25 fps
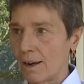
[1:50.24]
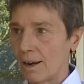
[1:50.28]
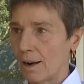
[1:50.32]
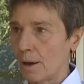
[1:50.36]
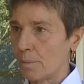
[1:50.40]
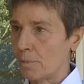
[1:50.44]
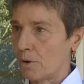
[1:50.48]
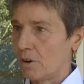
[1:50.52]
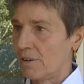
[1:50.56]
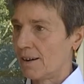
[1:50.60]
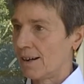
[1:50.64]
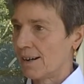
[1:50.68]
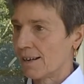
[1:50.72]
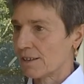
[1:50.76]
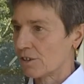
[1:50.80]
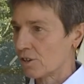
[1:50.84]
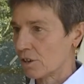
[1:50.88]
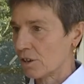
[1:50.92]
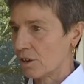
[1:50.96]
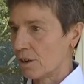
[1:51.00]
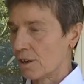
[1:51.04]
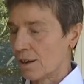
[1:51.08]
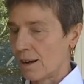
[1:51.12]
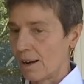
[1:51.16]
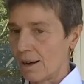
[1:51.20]
la prova
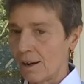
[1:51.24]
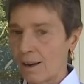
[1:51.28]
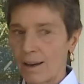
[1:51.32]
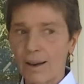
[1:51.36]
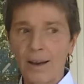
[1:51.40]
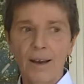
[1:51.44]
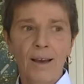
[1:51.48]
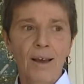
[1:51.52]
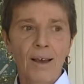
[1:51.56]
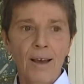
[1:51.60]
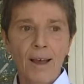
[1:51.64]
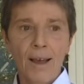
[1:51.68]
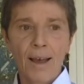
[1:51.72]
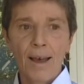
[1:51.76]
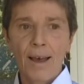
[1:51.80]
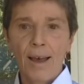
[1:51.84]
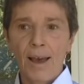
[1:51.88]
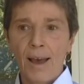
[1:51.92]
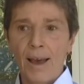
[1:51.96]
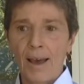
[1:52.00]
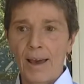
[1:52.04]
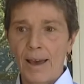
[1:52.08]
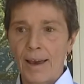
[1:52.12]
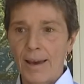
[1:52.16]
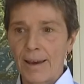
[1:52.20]
nazionale
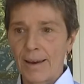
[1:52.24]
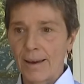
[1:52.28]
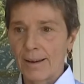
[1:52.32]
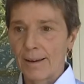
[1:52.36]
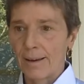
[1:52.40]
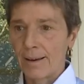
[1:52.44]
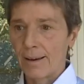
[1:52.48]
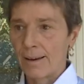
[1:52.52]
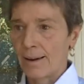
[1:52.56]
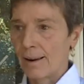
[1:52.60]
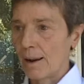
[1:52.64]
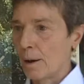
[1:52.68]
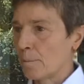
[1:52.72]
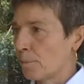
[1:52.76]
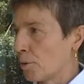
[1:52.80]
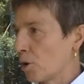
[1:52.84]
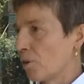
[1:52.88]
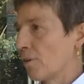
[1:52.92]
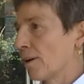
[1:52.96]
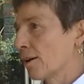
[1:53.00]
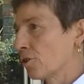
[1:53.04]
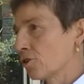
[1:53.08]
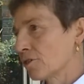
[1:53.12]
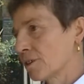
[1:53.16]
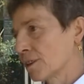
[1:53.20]
e eh, la
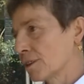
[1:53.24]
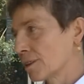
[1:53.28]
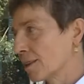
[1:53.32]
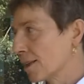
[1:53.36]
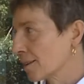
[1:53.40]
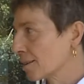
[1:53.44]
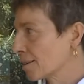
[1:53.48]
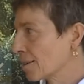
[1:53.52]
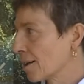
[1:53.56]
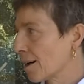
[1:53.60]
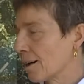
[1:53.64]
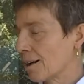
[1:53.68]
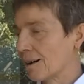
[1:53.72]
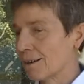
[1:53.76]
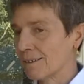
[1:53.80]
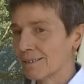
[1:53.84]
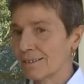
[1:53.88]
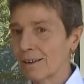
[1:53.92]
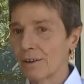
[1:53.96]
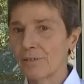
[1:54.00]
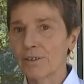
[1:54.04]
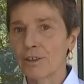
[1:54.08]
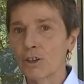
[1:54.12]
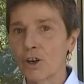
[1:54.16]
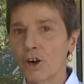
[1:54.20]
prova cosiddetta
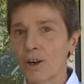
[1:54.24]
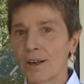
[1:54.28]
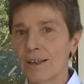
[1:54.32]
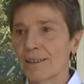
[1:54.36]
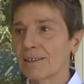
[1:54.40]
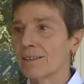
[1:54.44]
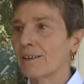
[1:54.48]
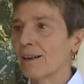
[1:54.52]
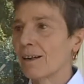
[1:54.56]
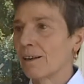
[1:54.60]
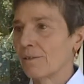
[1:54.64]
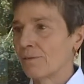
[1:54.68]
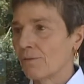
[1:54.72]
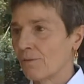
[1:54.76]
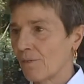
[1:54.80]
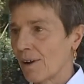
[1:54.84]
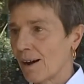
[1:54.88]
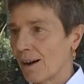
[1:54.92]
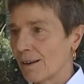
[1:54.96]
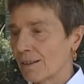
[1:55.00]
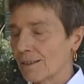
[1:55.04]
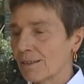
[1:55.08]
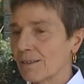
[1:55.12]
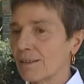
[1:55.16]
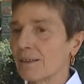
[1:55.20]
tra virgolette
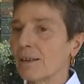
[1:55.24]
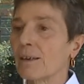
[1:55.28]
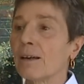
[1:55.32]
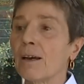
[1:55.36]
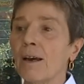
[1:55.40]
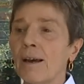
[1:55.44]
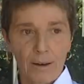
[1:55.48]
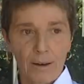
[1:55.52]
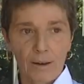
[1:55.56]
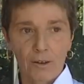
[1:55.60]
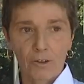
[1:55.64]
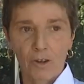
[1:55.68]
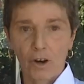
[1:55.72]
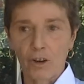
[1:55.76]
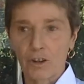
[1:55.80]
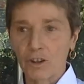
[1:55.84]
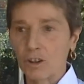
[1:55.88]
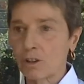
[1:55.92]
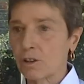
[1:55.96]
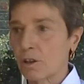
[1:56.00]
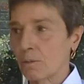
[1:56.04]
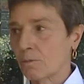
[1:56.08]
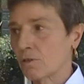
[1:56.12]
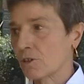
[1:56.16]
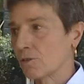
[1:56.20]
invalsi. Noi ci
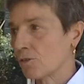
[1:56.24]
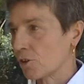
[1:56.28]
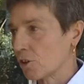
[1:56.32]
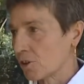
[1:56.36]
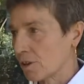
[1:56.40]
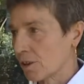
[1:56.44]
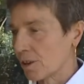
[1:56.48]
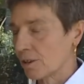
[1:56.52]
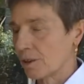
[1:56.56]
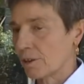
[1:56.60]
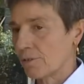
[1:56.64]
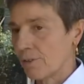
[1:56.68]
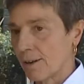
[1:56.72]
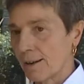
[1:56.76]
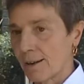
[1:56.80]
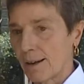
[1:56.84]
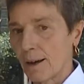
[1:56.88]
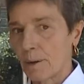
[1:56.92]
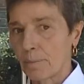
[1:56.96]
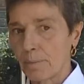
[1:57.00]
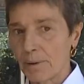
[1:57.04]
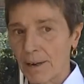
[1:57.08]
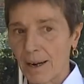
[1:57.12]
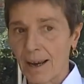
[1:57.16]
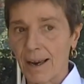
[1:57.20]
siamo sforzati di fare
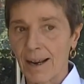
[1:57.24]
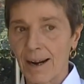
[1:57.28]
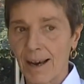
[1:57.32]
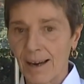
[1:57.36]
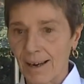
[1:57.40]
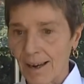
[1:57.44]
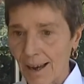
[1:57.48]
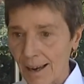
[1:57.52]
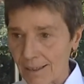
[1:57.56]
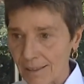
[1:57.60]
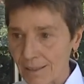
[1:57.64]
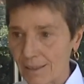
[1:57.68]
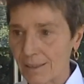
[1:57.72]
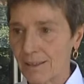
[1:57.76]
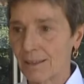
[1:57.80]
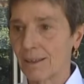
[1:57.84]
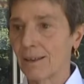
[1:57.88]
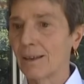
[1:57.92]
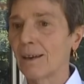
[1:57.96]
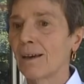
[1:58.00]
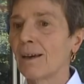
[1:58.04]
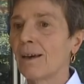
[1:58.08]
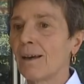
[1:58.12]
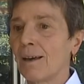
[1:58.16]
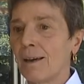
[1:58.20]
capire ai ragazzi
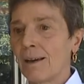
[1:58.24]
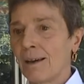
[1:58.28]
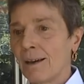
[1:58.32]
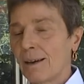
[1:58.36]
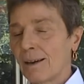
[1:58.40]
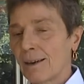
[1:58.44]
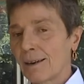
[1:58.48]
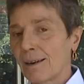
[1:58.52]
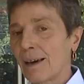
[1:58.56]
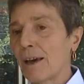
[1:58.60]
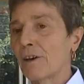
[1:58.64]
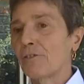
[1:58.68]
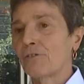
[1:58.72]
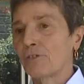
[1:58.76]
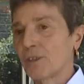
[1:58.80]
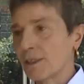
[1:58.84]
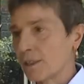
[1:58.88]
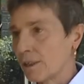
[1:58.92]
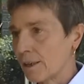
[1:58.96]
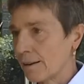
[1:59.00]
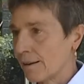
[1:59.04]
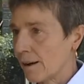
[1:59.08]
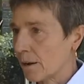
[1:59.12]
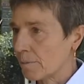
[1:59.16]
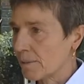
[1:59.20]
che
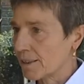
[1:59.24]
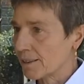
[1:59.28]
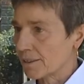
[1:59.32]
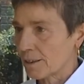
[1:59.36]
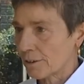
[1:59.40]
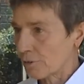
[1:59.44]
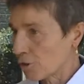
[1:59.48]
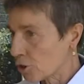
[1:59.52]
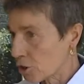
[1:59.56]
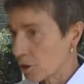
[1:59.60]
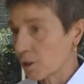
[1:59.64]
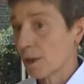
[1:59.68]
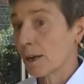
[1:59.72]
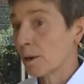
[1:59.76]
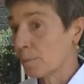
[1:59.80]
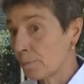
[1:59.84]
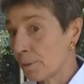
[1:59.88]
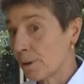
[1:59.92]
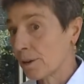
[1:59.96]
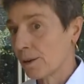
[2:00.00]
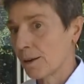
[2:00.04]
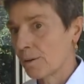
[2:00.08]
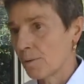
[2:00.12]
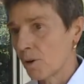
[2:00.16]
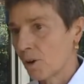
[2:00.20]
effettivamente forse è il
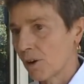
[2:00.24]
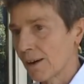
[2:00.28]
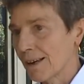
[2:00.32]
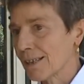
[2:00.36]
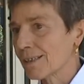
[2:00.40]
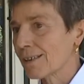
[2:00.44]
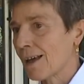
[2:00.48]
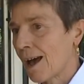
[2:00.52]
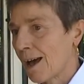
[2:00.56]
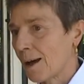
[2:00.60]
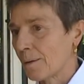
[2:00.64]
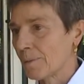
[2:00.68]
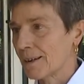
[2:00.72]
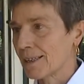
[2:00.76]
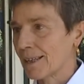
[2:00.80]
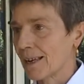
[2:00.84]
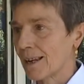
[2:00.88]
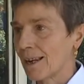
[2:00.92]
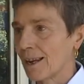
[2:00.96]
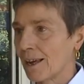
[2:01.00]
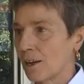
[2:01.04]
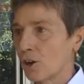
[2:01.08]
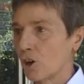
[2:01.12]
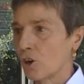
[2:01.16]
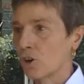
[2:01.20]
primo esame
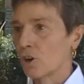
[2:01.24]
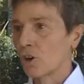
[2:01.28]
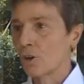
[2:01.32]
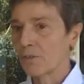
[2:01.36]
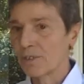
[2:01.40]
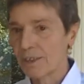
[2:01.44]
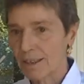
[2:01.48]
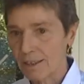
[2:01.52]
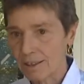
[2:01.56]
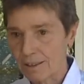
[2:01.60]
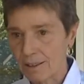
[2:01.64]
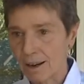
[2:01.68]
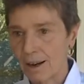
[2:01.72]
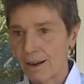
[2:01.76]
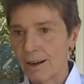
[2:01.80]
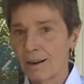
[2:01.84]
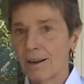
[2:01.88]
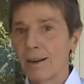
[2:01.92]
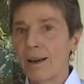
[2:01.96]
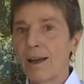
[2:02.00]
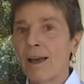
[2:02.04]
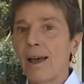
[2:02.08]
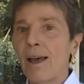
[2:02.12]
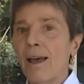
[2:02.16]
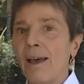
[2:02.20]
della loro vita
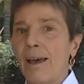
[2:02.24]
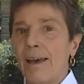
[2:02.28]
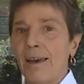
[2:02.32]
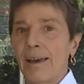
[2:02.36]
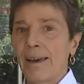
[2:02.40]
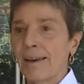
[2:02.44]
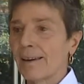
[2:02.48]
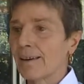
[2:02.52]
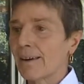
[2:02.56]
e